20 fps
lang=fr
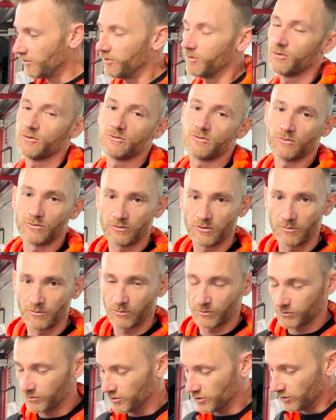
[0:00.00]
prendre son temps
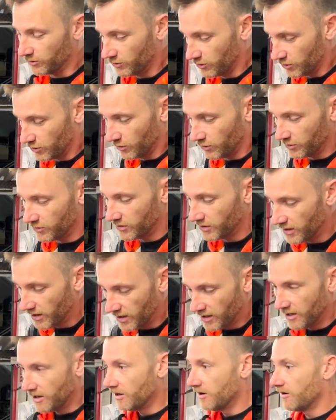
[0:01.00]
pour ce genre de choses.
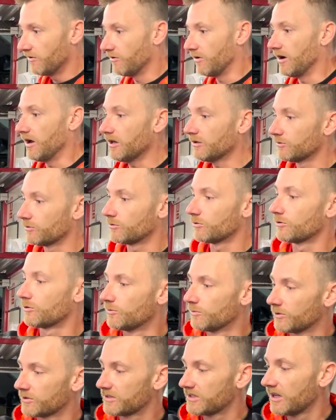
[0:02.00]
Voilà, donc on
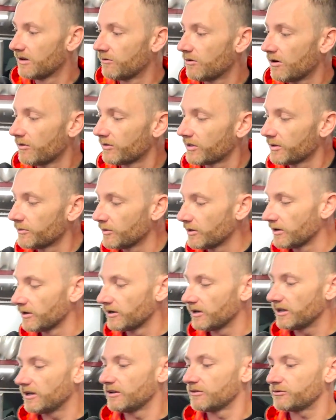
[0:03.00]
commence à avoir vraiment
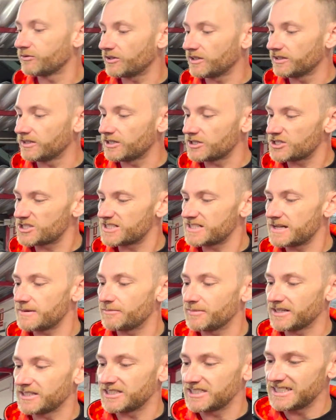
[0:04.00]
un, freinage
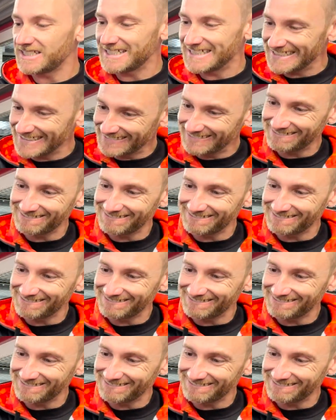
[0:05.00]
sympathique.